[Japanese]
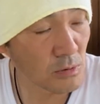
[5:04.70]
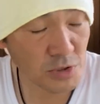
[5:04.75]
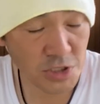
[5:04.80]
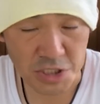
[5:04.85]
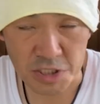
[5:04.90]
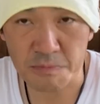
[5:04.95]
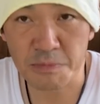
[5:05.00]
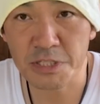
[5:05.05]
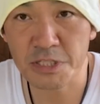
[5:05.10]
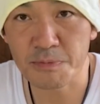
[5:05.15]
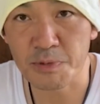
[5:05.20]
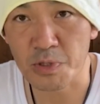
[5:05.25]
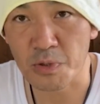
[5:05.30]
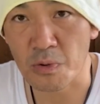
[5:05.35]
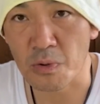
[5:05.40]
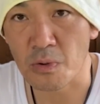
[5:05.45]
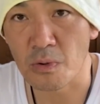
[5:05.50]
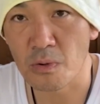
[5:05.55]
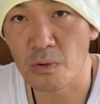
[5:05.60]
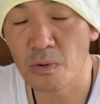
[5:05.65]
こうしみじみ
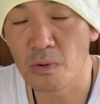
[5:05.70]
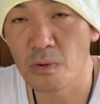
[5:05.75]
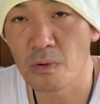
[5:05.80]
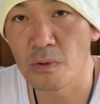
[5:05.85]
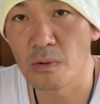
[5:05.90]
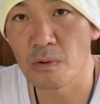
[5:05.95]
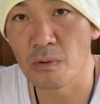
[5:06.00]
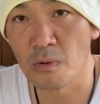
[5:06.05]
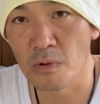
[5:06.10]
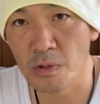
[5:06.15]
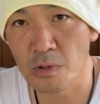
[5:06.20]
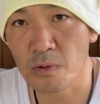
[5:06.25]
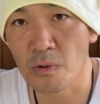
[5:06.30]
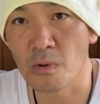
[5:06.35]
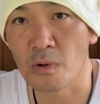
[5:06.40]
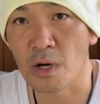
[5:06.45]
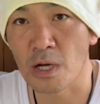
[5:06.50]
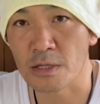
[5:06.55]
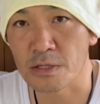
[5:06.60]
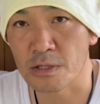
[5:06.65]
と、オイル
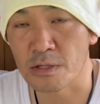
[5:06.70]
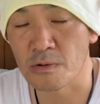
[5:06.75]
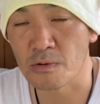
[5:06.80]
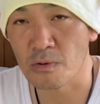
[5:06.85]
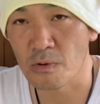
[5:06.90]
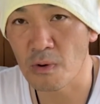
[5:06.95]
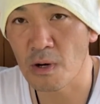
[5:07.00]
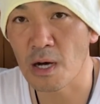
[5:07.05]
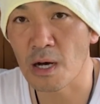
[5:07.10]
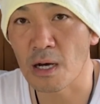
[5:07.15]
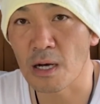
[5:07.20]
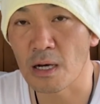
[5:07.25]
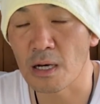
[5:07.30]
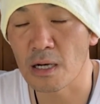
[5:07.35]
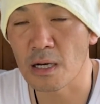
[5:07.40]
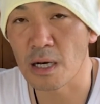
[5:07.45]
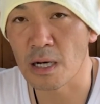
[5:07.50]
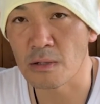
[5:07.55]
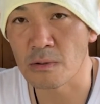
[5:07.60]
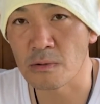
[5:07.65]
交換っていうのは、
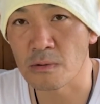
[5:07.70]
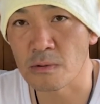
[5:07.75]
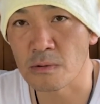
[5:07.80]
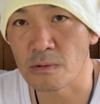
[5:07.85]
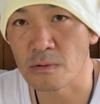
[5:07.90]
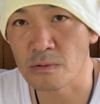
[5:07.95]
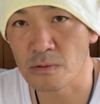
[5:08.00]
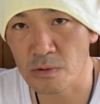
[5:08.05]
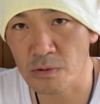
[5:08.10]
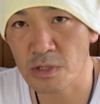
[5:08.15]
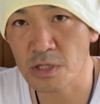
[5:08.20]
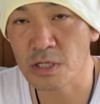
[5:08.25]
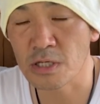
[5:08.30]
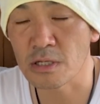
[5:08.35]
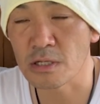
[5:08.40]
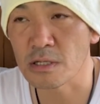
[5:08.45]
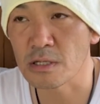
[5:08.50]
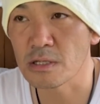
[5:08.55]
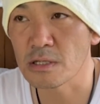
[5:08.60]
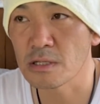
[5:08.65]
あのー、本当
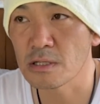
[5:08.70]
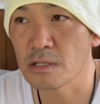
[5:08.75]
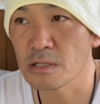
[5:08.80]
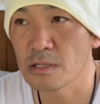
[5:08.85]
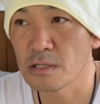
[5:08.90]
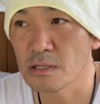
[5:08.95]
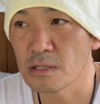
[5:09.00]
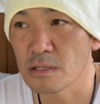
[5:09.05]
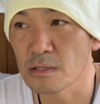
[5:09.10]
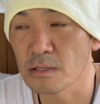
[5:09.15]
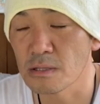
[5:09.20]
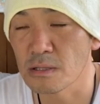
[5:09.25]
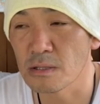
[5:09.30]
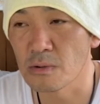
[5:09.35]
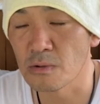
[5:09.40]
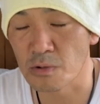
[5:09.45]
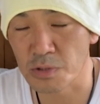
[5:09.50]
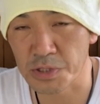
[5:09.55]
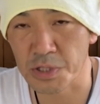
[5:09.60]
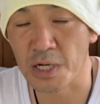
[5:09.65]
に
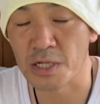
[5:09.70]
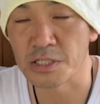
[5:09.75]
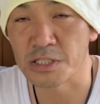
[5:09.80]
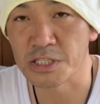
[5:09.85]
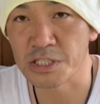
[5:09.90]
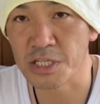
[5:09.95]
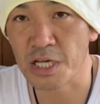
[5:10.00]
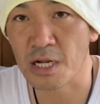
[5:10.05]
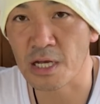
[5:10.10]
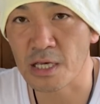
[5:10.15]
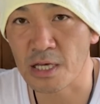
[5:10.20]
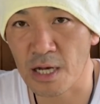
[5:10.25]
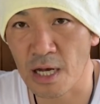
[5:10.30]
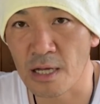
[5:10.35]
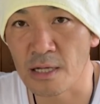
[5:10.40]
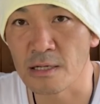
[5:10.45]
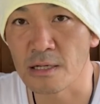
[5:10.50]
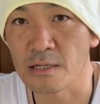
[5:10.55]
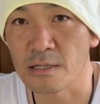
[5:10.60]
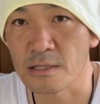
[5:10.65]
おろそかにしたらい
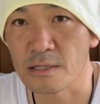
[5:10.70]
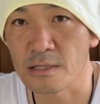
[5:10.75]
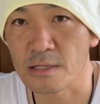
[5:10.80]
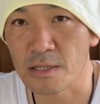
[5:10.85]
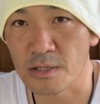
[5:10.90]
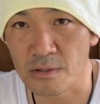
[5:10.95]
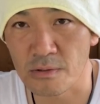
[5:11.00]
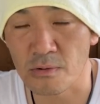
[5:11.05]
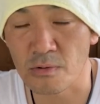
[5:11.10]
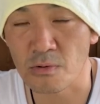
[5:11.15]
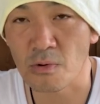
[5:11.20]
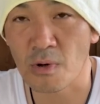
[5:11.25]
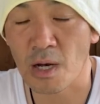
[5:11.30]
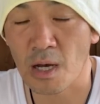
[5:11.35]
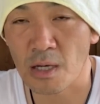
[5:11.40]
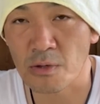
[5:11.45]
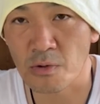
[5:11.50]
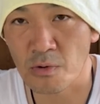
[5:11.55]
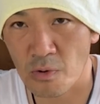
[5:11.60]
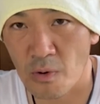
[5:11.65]
かんっていうこと
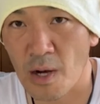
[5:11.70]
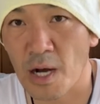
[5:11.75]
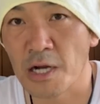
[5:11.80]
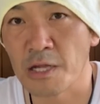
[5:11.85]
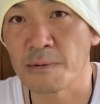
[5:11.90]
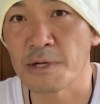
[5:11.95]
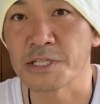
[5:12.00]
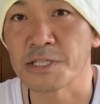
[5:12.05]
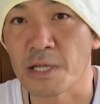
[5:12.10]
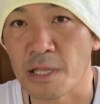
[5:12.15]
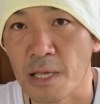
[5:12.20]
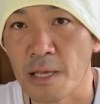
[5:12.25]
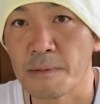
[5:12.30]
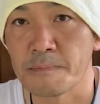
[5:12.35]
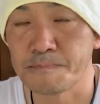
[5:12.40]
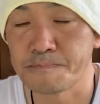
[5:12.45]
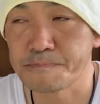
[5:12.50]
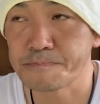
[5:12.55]
がよう分かりましたね。